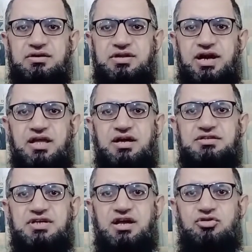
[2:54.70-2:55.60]
धड़ाधड़
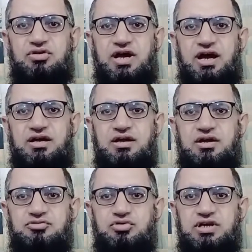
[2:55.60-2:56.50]
सेल हो रहा है
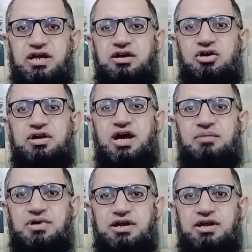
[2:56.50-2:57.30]
तो ये ना हो कि आप